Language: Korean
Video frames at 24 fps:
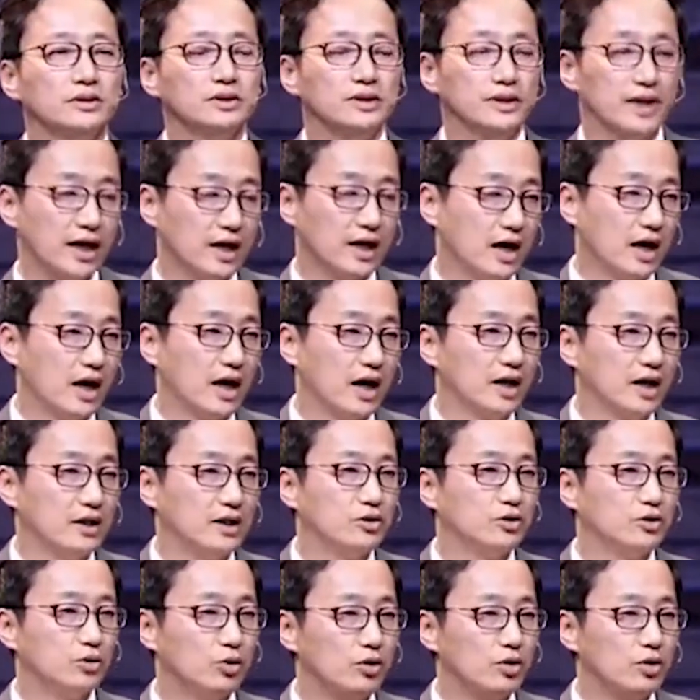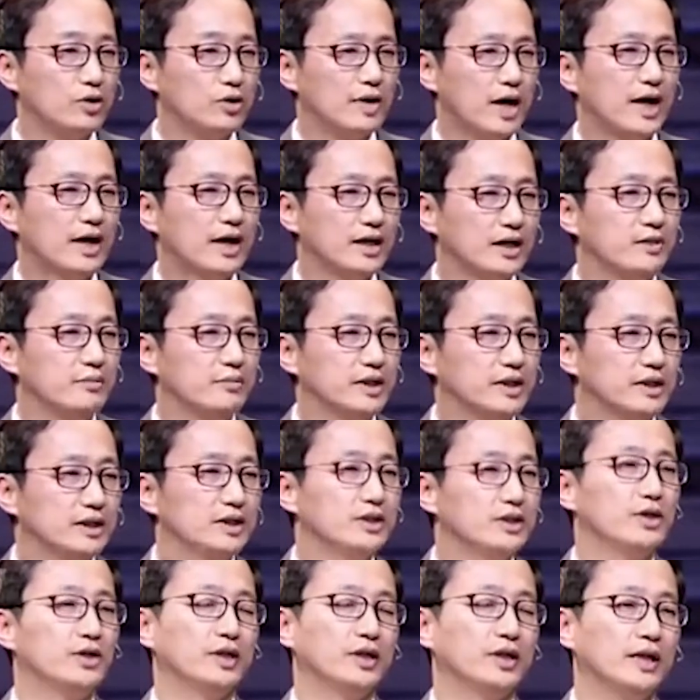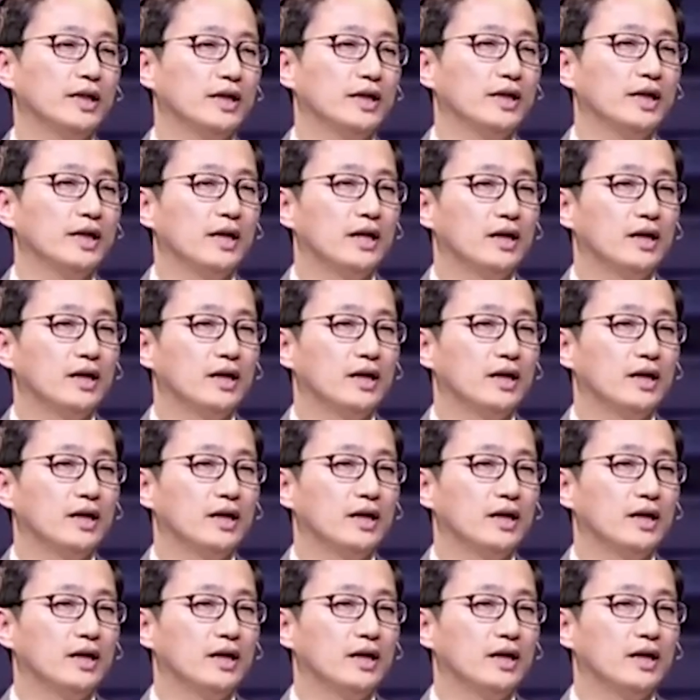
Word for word: 은혜가 이런 놀라운 하나님의 능력이